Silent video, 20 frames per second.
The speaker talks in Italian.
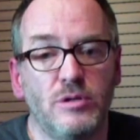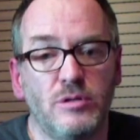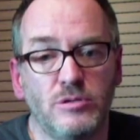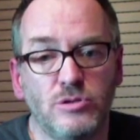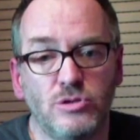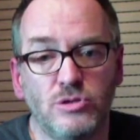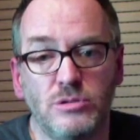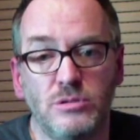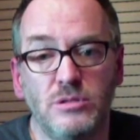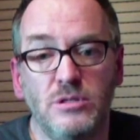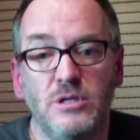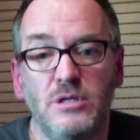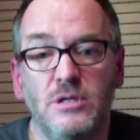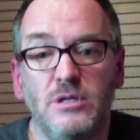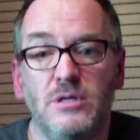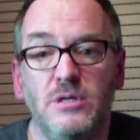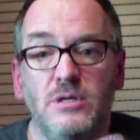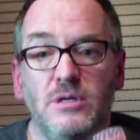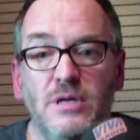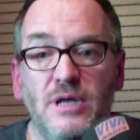più grosso,
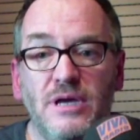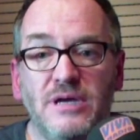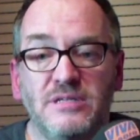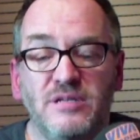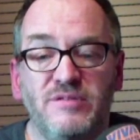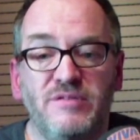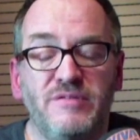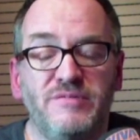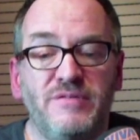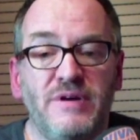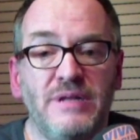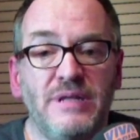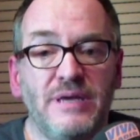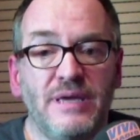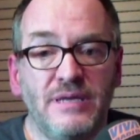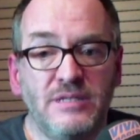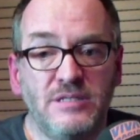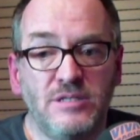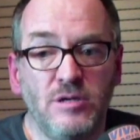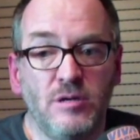la Casa
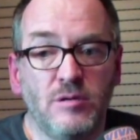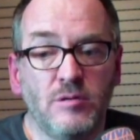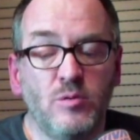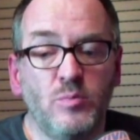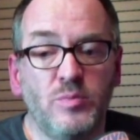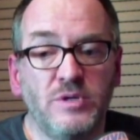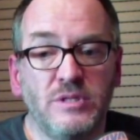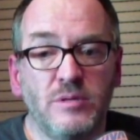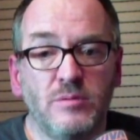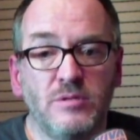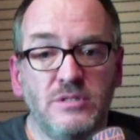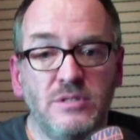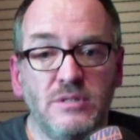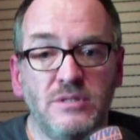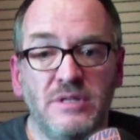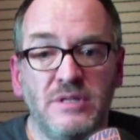Farfalle che si occupa di